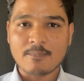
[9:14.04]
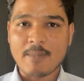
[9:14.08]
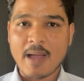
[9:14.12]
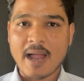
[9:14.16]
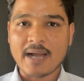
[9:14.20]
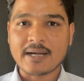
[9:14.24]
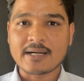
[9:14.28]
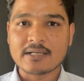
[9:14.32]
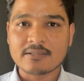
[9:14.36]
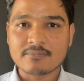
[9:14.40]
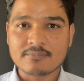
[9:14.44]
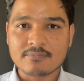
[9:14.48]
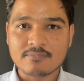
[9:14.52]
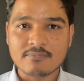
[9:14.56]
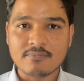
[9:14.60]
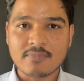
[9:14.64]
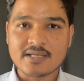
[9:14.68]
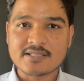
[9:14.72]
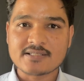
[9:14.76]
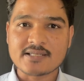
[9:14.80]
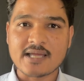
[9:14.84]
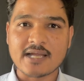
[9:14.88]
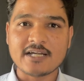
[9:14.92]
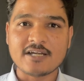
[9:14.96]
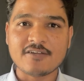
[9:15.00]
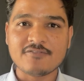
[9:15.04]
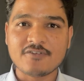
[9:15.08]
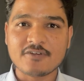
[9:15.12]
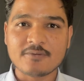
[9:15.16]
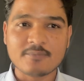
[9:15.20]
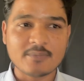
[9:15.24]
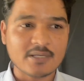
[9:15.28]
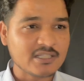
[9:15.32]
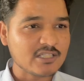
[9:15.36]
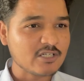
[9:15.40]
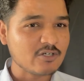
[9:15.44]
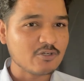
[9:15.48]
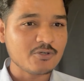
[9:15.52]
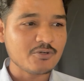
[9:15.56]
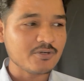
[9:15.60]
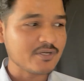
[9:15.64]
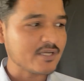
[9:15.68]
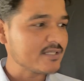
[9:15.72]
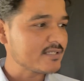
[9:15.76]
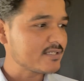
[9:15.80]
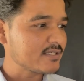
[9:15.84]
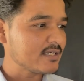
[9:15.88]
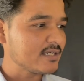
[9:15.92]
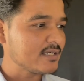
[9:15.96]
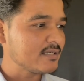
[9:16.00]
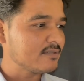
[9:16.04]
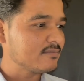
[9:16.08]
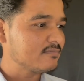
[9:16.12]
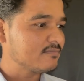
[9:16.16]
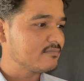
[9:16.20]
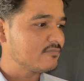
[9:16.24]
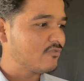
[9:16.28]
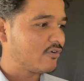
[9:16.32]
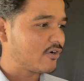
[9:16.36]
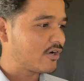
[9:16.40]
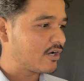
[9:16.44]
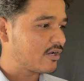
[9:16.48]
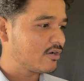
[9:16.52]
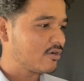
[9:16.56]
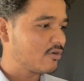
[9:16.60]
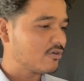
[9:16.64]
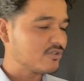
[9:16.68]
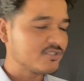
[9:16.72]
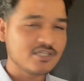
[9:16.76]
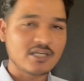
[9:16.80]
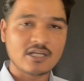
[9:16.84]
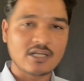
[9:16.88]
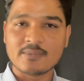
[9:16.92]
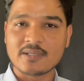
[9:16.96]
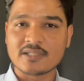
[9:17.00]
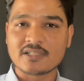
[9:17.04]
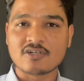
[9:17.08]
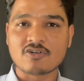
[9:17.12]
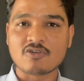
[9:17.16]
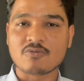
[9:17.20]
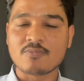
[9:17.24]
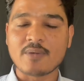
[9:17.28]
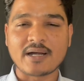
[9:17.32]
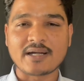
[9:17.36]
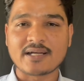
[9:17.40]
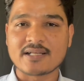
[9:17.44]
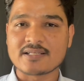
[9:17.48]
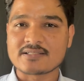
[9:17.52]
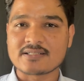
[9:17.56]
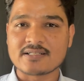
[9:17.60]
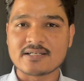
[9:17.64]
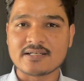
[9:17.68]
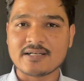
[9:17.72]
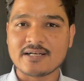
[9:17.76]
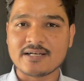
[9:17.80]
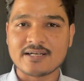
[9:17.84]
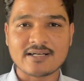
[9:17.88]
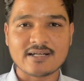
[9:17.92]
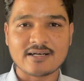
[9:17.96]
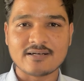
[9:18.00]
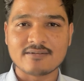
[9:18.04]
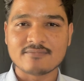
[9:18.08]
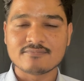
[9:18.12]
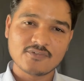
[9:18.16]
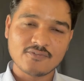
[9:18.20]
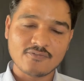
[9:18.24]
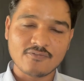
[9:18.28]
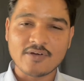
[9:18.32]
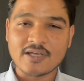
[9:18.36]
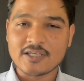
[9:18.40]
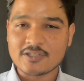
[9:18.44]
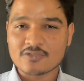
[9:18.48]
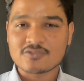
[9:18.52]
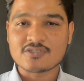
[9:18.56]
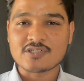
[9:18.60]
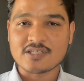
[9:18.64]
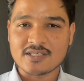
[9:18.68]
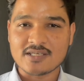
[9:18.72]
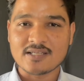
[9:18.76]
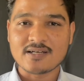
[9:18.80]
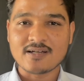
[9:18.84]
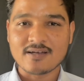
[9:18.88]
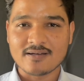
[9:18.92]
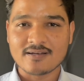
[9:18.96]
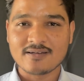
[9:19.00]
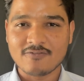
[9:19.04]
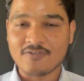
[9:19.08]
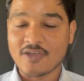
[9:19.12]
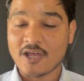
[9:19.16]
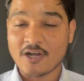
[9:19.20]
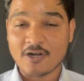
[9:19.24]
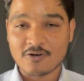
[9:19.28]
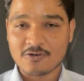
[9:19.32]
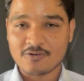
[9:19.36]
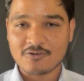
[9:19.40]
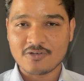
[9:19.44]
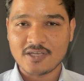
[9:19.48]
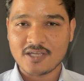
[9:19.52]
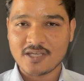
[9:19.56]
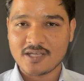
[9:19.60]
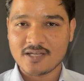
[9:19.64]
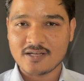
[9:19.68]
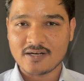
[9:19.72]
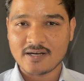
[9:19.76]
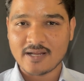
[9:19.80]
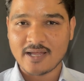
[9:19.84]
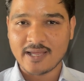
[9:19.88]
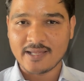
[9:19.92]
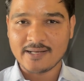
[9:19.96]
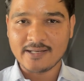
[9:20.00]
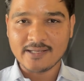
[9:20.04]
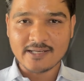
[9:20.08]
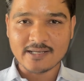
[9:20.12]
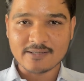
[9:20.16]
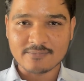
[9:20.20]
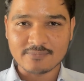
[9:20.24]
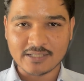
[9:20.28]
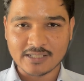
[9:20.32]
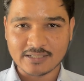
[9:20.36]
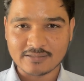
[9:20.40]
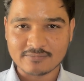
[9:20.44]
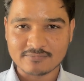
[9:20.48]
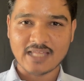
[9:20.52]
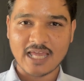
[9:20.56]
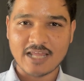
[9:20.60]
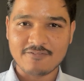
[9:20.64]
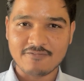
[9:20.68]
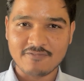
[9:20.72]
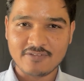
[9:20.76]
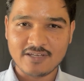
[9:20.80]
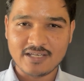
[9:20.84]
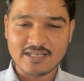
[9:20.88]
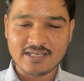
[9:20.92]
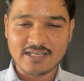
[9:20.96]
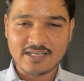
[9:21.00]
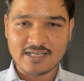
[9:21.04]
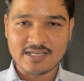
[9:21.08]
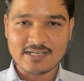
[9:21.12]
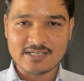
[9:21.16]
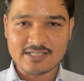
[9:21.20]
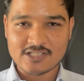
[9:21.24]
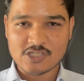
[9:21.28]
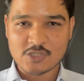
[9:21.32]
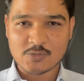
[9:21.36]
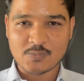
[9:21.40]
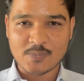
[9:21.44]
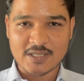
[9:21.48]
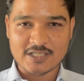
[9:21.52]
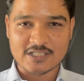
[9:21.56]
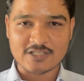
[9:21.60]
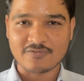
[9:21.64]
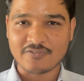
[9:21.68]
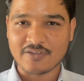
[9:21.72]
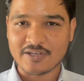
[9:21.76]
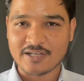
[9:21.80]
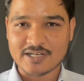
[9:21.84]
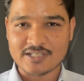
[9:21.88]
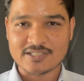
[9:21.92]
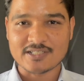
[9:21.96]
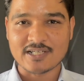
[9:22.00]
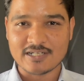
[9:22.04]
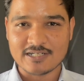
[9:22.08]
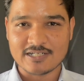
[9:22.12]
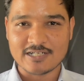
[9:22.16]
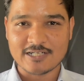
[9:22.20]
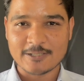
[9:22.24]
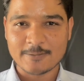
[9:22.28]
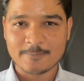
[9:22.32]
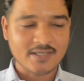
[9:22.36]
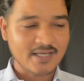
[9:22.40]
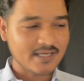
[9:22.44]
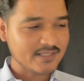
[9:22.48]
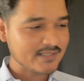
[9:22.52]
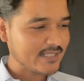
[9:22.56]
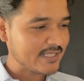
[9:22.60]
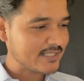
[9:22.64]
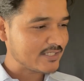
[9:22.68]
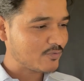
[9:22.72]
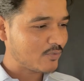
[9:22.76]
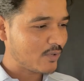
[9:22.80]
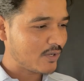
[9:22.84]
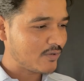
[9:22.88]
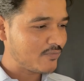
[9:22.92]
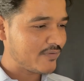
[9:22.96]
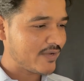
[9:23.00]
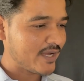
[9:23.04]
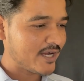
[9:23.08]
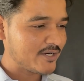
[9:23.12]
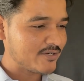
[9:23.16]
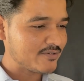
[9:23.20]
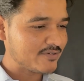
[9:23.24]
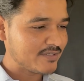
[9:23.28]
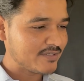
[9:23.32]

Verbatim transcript: बैक्ड अप बाय साइंटिफिक मेथड और यू कैन से टोटली लॉजिकल मेथड और बैक टेस्टेड डेटा वही तो चाहिए ना वी आर नॉट डूइंग हियर एनी गेमिंग एंड वी नीड स्पेसिफिक रिजल्ट एंड दैट्स व्हाट वी आर